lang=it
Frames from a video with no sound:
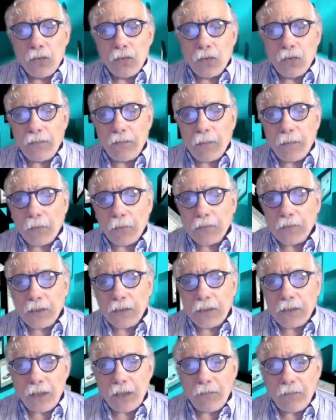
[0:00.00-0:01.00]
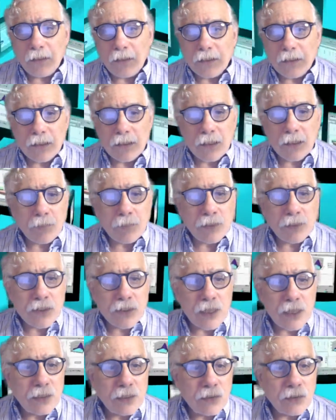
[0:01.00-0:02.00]
Nuovi positivi, il
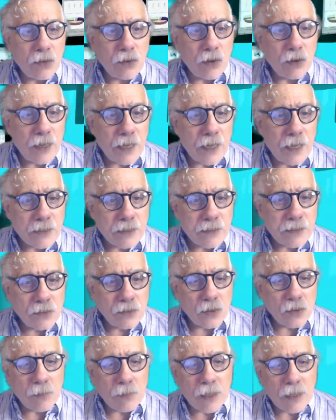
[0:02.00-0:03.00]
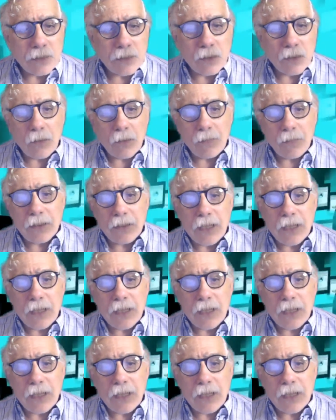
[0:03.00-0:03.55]
30% è asintomatico.